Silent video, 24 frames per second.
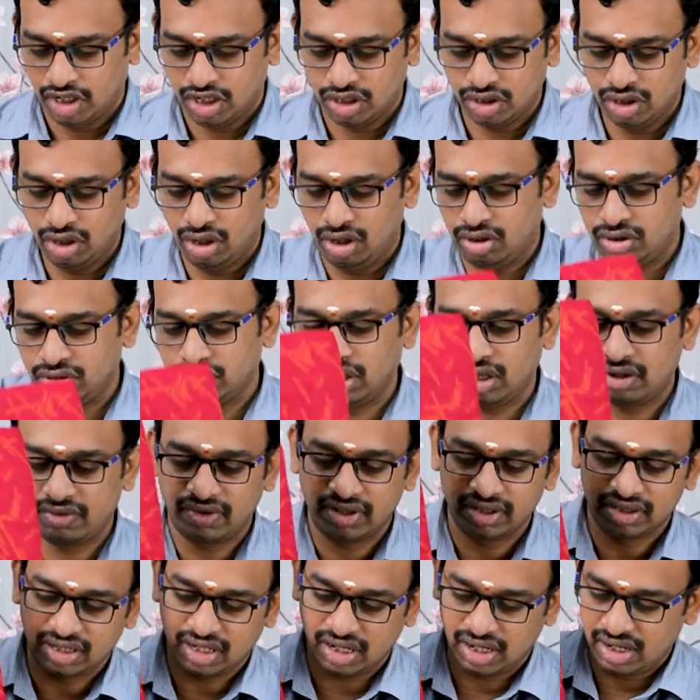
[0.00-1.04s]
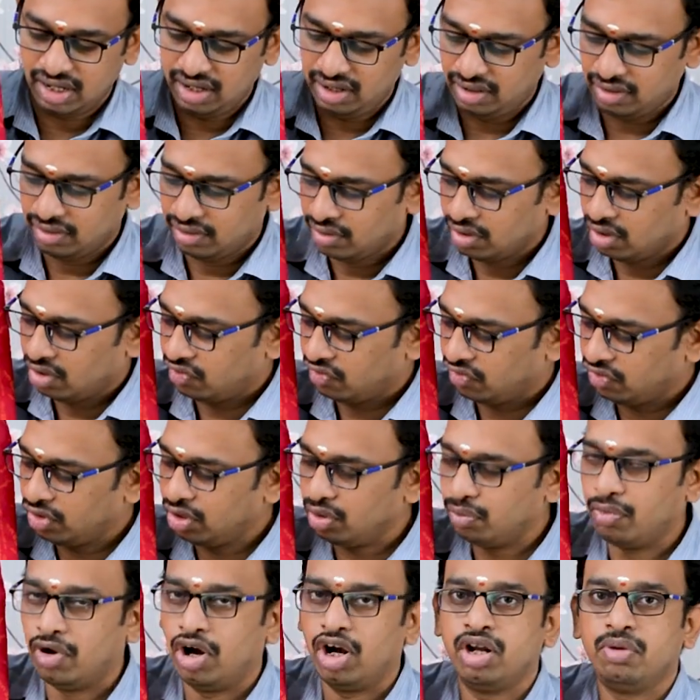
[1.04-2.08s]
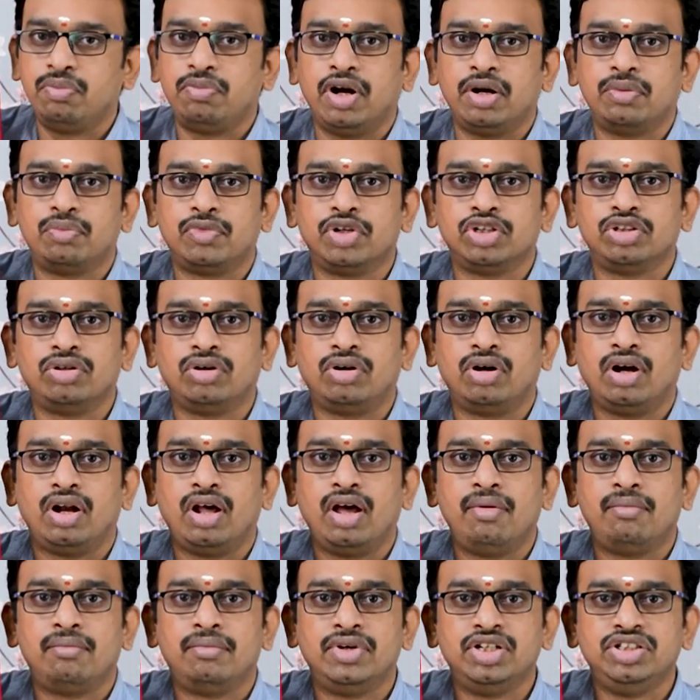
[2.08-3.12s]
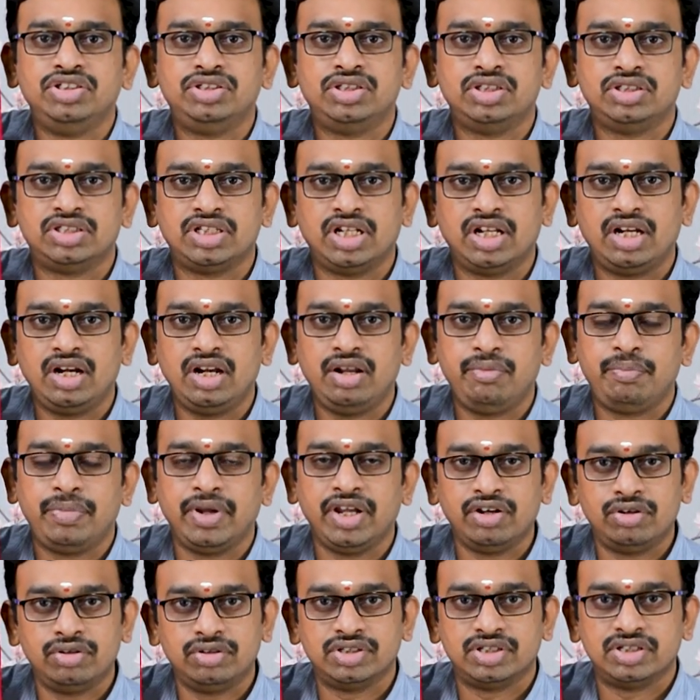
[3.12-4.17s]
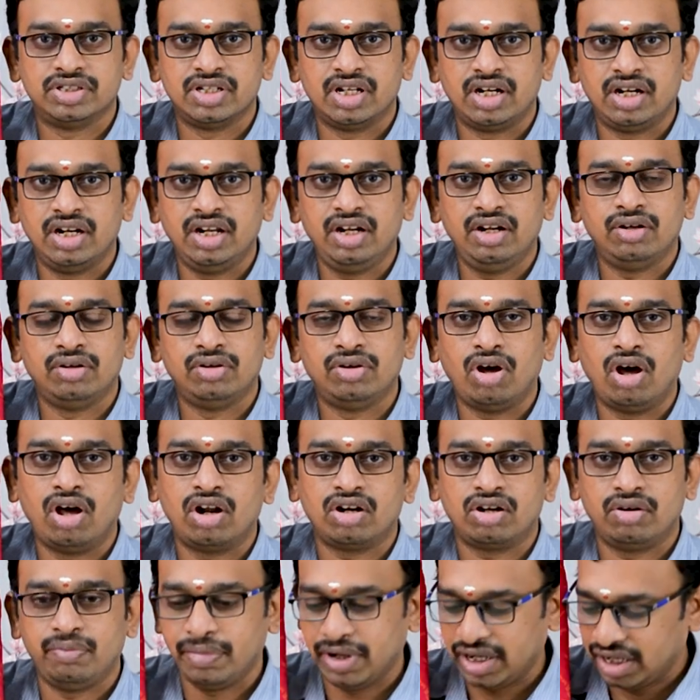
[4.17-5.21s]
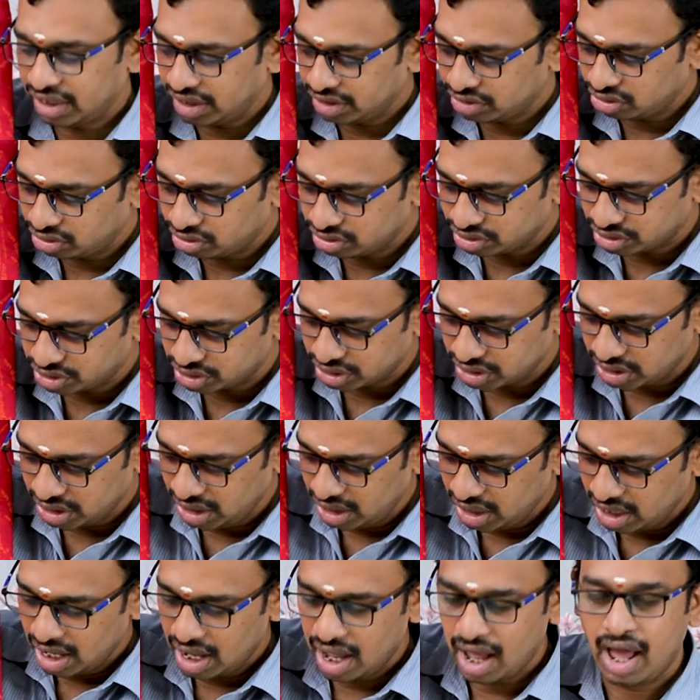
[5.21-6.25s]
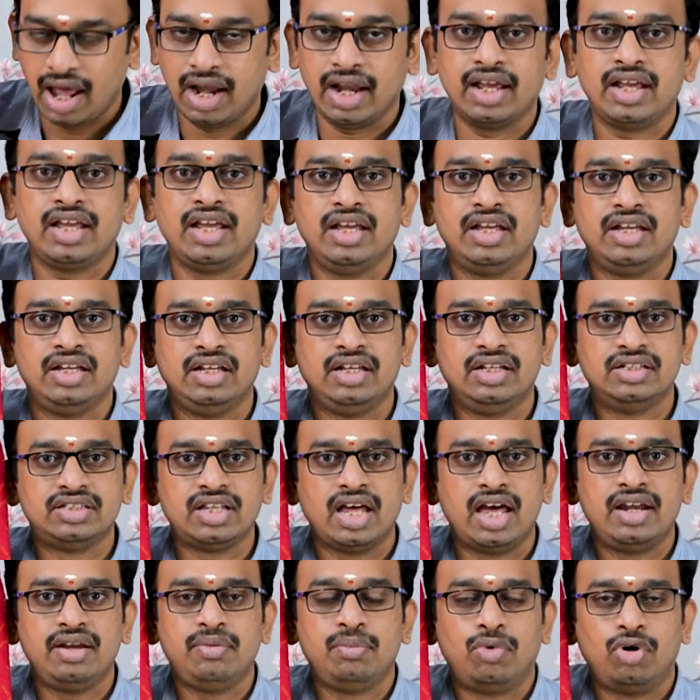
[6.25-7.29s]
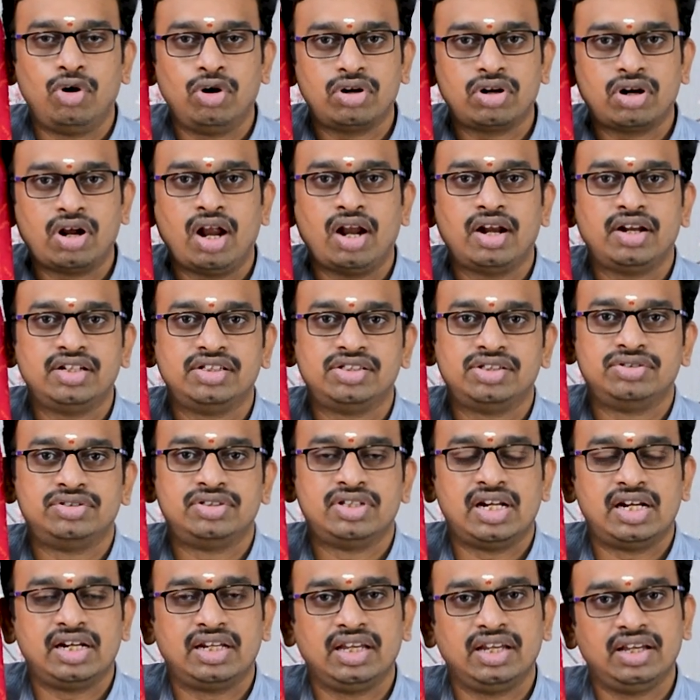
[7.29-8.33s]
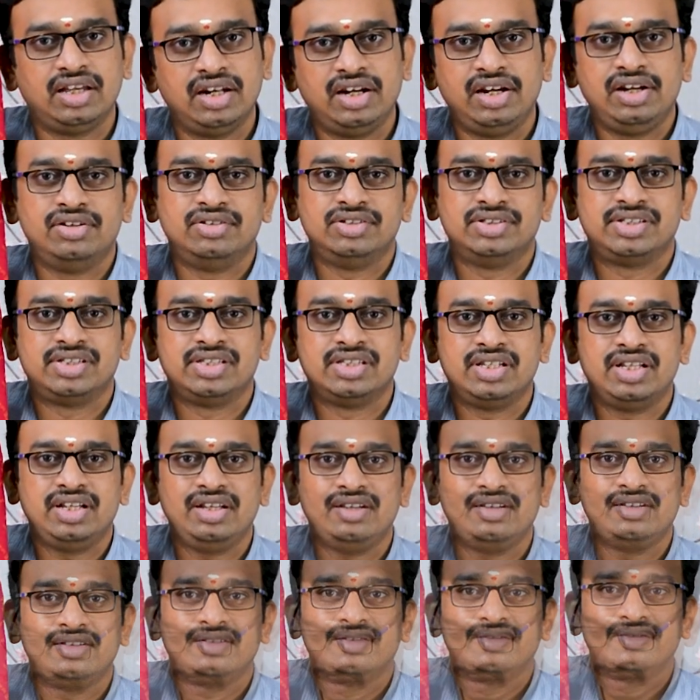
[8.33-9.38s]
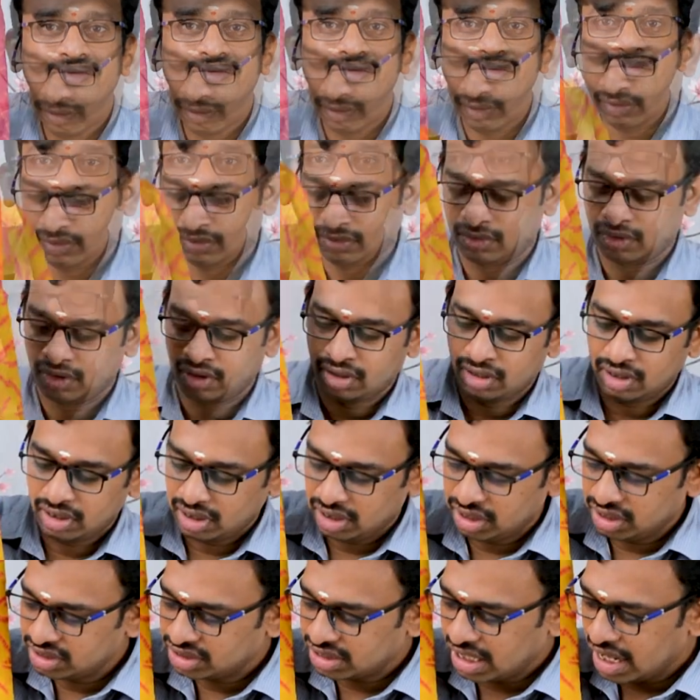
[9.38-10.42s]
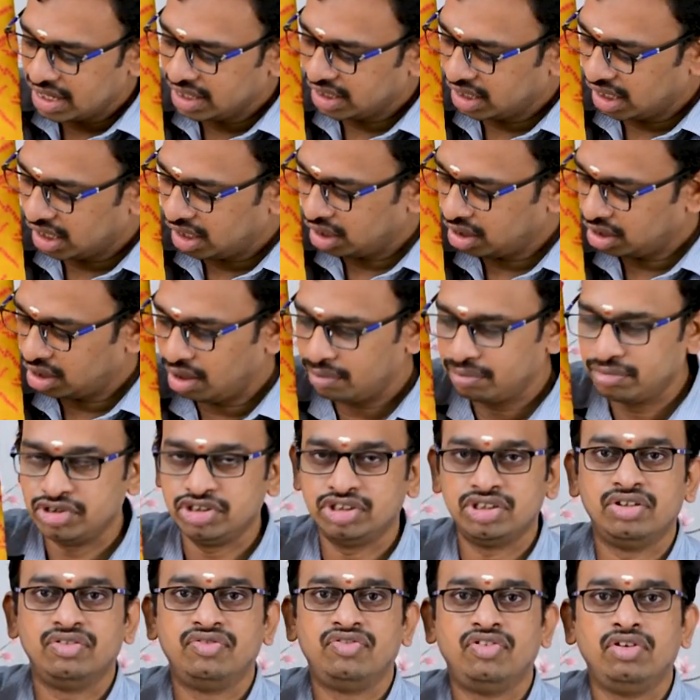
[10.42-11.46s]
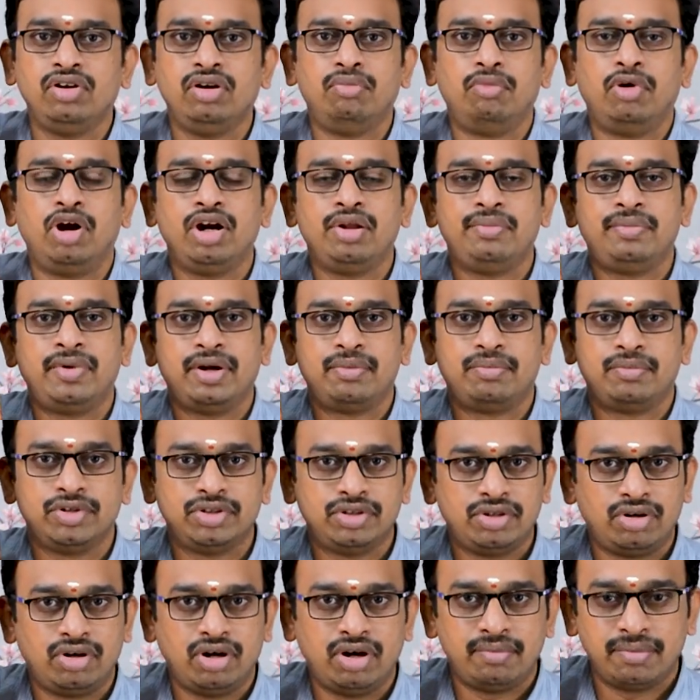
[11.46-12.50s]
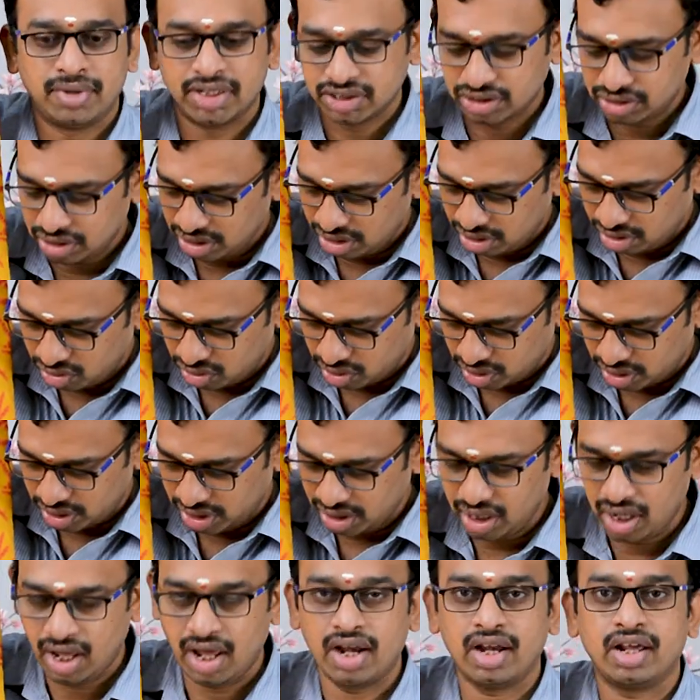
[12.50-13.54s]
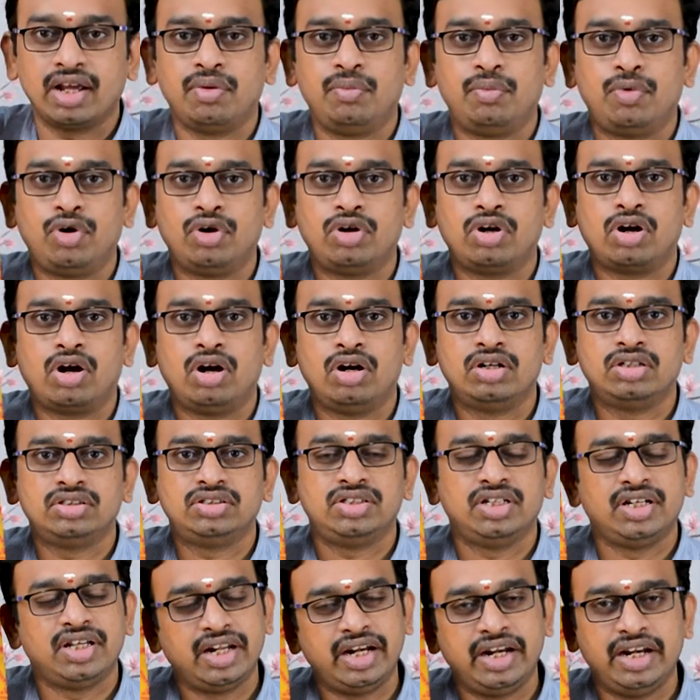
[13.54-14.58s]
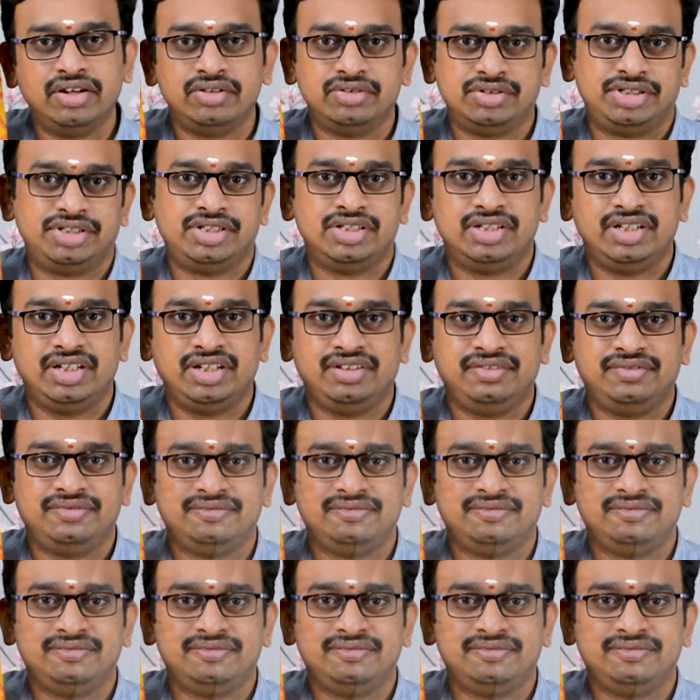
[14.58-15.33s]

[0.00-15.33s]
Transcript: ఇందులో తర్వాత కలర్ ఫుల్ బాడీ పార్ట్ మొత్తం కూడా మంచి చెర్రీ పింక్ వస్తుందండి డార్క్ పింక్ అయితే వస్తుంది అలాగే ఈ శారీ బార్డర్ కాంట్రాస్ట్ వచ్చేసరికి గ్రీన్ వస్తుంది ఈ శారీ కలర్ కాంబినేషన్ ఫుల్ బాడీ పార్ట్ మొత్తం కూడా మస్టర్డ్ ఎల్లో అండి అలాగే బార్డర్ కాంట్రాస్ట్ గ్రీన్ వస్తుంది